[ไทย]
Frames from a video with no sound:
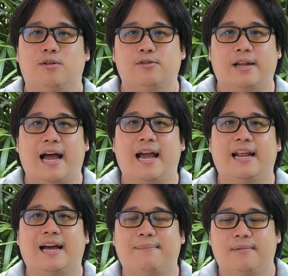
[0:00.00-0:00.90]
ตัวสุดท้าย
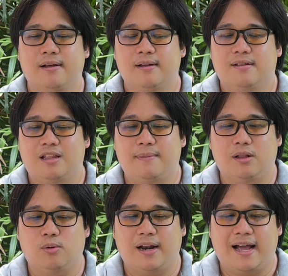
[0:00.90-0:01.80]
นะครับที่เป็
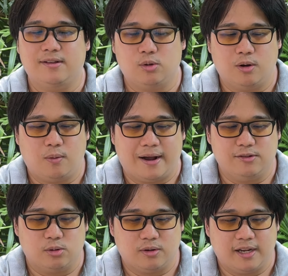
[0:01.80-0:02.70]
นตัวล่างตัวขวา
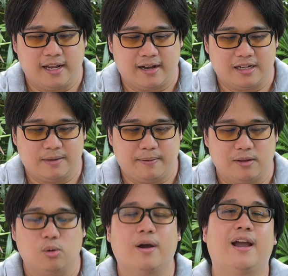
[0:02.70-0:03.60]
สุดตรงนี้เนี่ยก็จะเป็
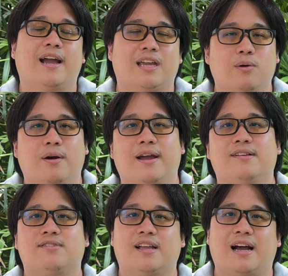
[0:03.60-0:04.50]
นตัว AI
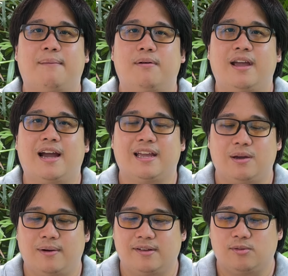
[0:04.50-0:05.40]
QoS นะครับ AI
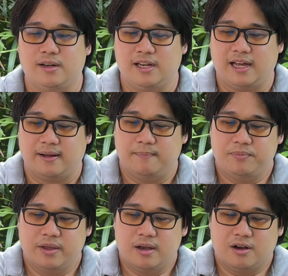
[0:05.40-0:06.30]
QoS ตัวนี้เนี่ย
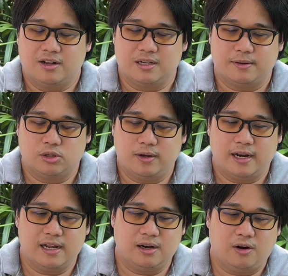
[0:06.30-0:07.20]
ก็จะมาช่วย
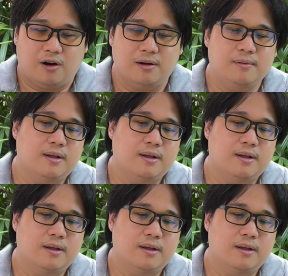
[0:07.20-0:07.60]
ในเรื่องของ